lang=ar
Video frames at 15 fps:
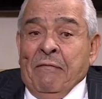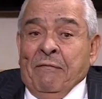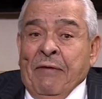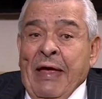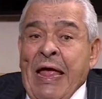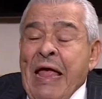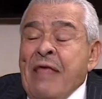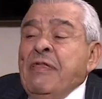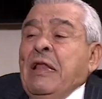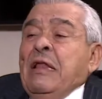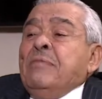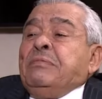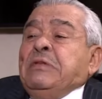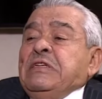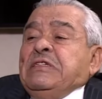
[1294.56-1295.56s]
فهذا
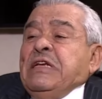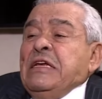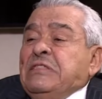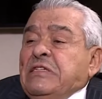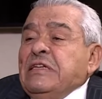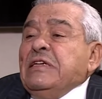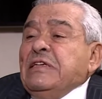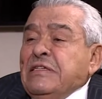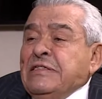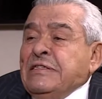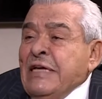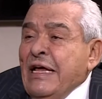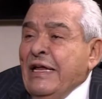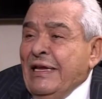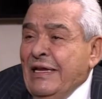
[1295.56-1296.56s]
الامتزاج
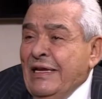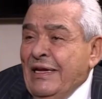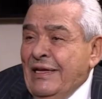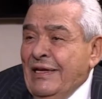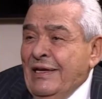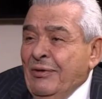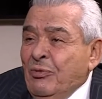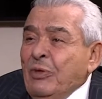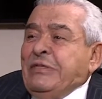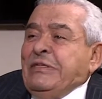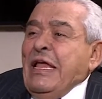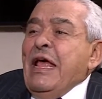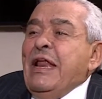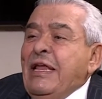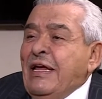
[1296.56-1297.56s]
الإنساني
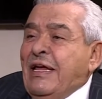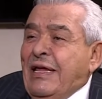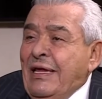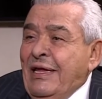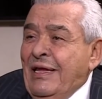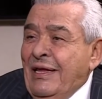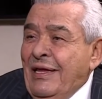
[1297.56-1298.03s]
والتاريخي